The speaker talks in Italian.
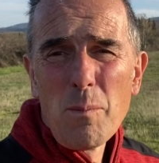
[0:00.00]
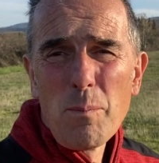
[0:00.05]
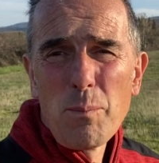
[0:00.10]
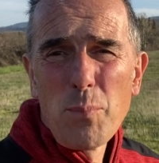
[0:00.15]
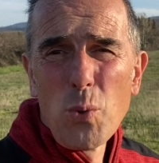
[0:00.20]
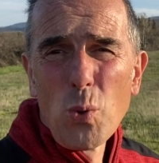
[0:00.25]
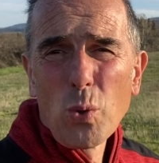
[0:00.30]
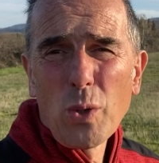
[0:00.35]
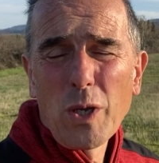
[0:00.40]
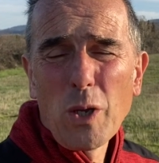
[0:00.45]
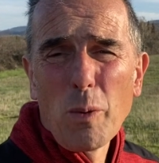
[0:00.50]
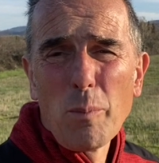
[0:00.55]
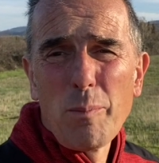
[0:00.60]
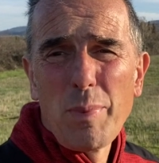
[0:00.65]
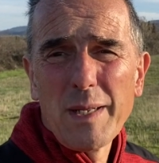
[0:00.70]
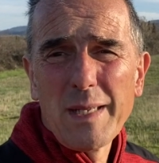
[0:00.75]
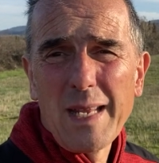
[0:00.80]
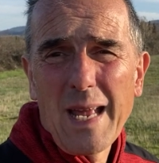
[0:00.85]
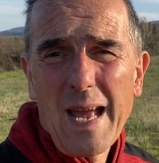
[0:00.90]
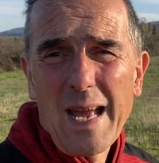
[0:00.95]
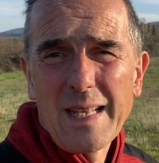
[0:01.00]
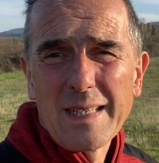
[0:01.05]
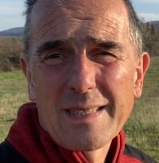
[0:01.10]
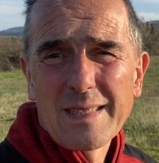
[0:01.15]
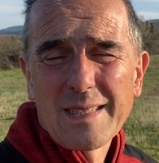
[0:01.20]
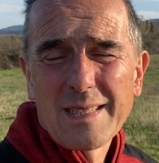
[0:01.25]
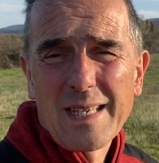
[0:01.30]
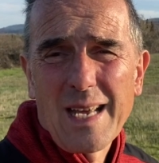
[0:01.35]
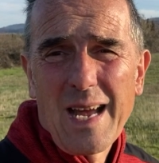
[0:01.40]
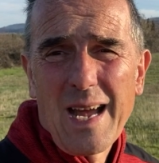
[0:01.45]
Più che
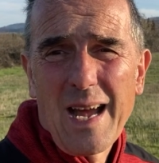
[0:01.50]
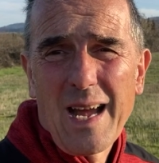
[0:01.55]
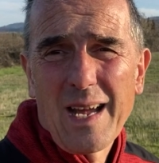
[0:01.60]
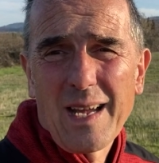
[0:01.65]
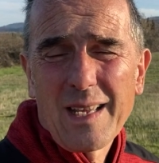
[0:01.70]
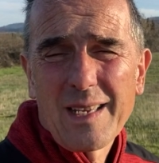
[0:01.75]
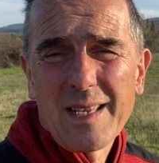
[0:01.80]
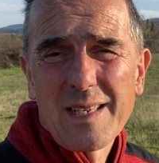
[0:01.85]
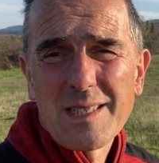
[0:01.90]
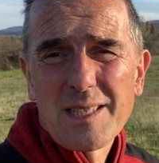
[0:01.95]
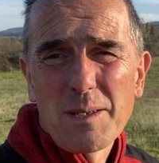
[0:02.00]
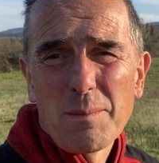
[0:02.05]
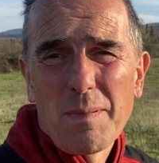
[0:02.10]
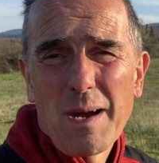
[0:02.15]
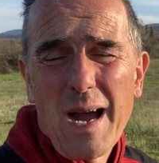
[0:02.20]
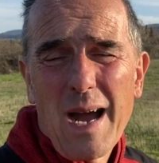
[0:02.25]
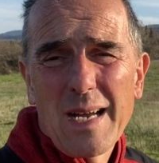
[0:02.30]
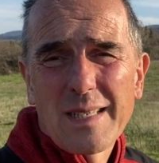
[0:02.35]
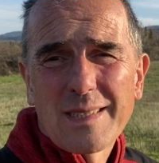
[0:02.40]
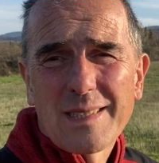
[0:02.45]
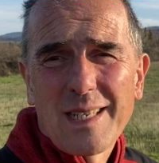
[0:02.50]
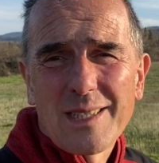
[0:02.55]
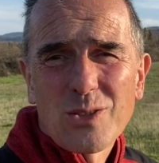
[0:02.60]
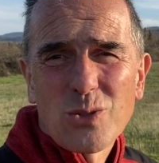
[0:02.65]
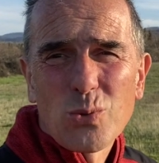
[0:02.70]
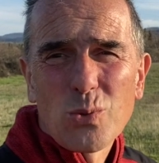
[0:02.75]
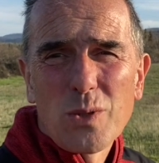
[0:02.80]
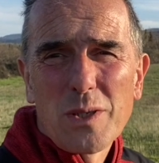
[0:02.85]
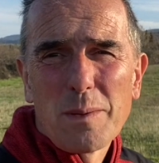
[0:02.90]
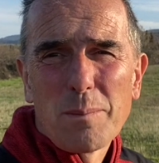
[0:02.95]
obbedienza che si basa
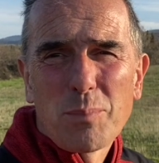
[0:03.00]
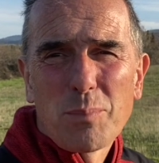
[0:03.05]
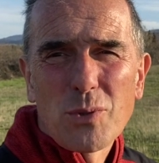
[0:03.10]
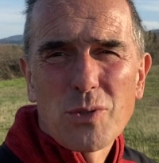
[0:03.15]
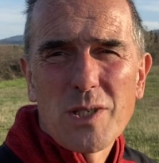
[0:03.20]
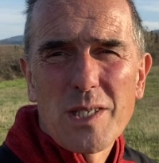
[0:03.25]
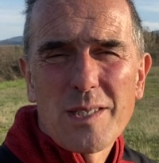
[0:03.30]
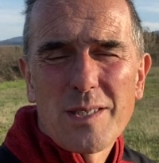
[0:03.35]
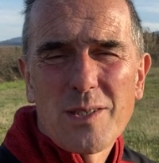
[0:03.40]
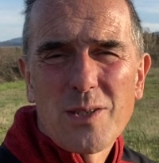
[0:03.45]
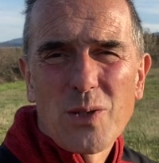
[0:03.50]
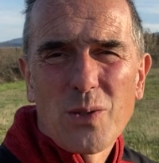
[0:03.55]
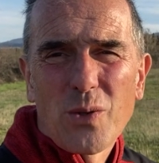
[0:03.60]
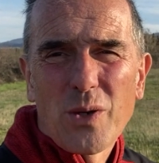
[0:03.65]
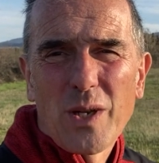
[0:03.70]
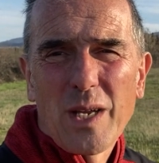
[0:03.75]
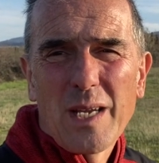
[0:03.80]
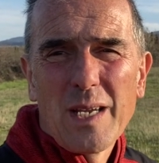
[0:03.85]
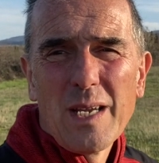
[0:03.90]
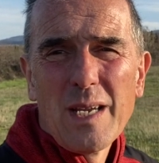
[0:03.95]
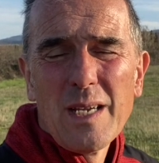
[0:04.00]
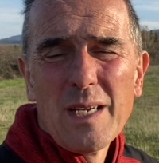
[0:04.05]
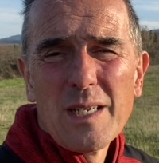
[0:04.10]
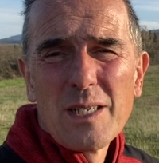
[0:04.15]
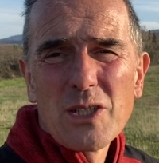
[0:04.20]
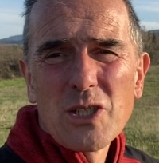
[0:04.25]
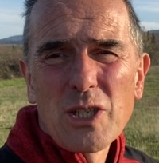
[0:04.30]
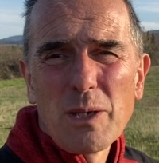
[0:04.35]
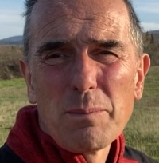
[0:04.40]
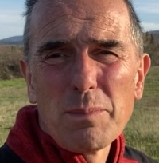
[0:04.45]
sull'imposizione,
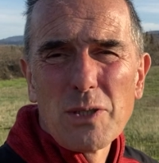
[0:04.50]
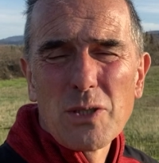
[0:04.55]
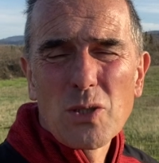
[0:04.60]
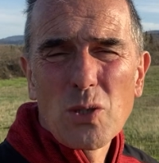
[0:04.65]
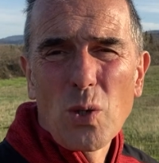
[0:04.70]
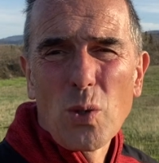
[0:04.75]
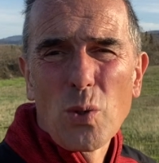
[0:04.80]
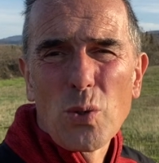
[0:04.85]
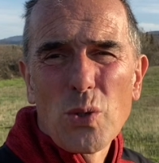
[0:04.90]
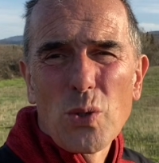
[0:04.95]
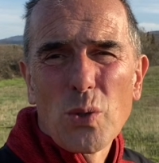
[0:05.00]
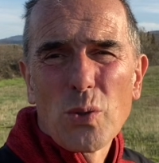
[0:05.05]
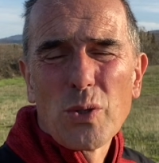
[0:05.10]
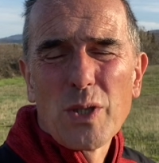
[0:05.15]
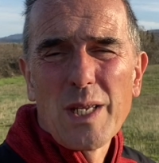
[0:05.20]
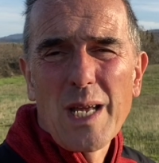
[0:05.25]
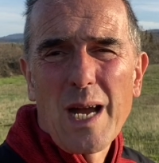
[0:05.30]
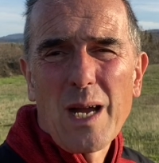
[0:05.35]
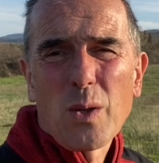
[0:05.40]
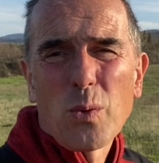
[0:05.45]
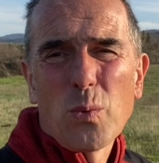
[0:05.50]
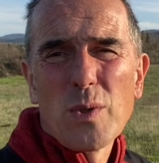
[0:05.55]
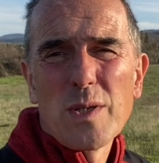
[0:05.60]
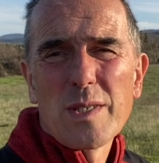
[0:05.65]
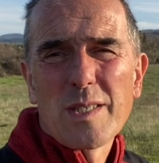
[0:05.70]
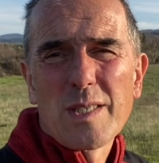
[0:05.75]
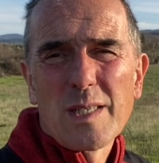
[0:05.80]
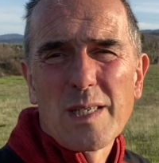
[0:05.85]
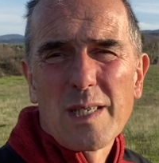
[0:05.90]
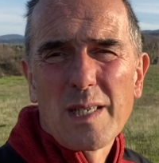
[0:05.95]
c'è bisogno di
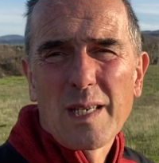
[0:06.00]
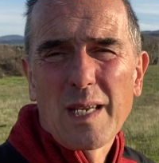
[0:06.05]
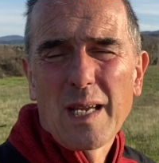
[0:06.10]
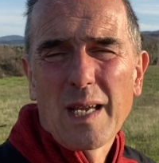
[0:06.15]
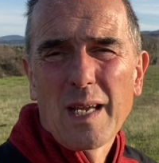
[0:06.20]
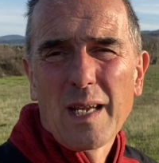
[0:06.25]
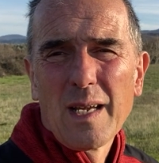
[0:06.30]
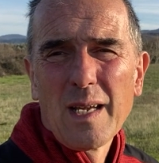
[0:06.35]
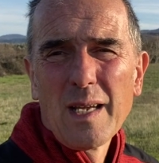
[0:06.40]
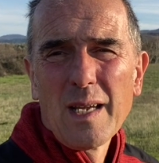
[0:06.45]
acquisire